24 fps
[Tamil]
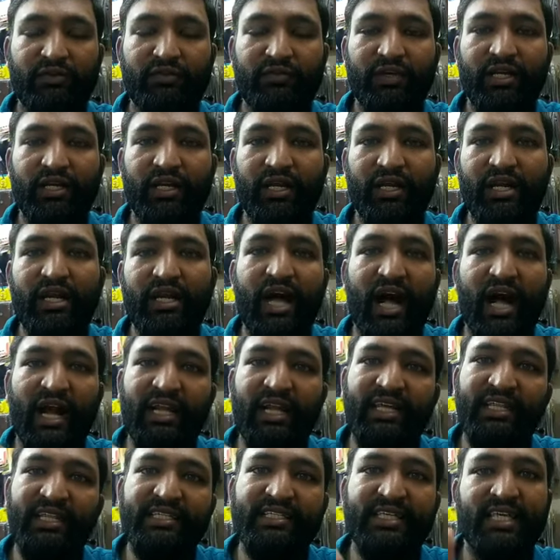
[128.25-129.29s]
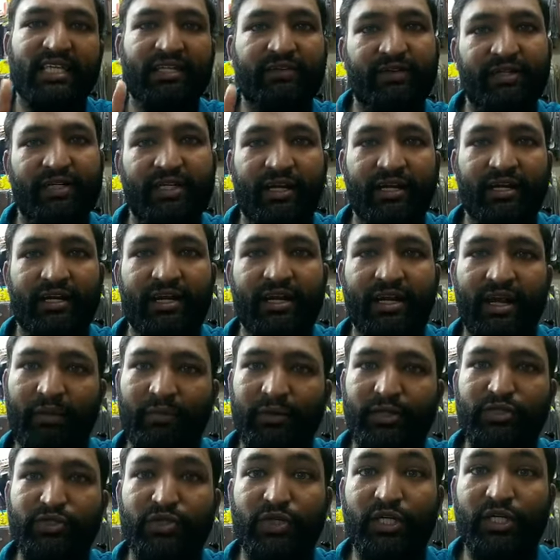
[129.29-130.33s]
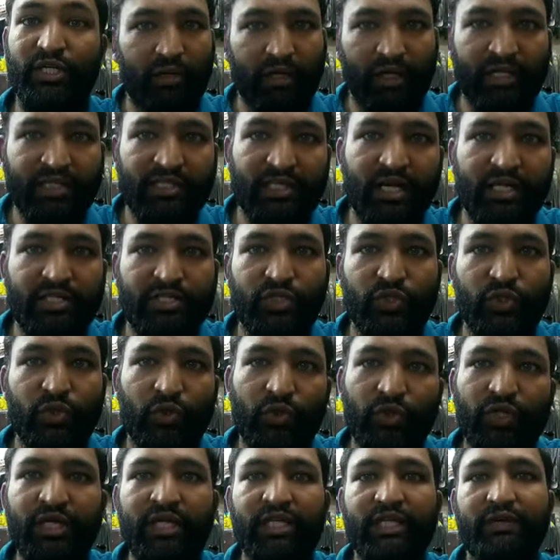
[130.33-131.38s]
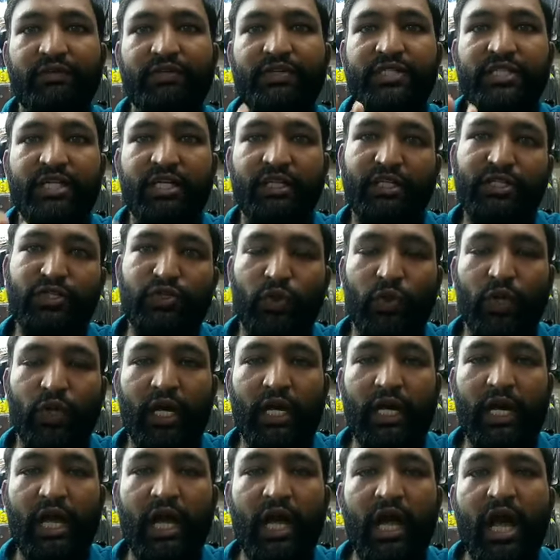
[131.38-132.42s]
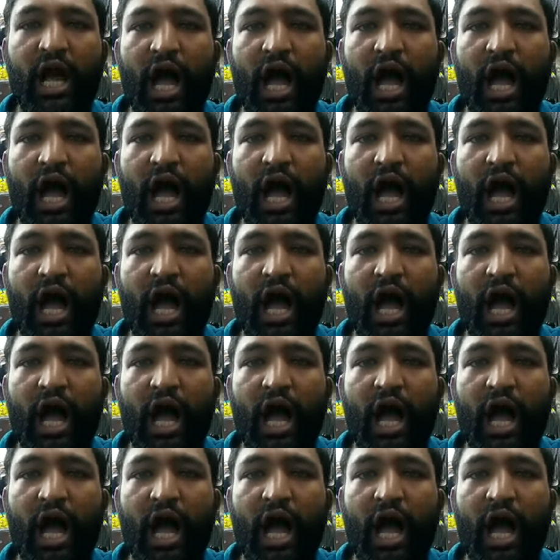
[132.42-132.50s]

இவர்கள் அநீதி செய்து விட்டார்கள் அப்படின்னு சொல்லிட்டு மனசாட்சியோடு இந்த விஷயத்த சொன்னாங்க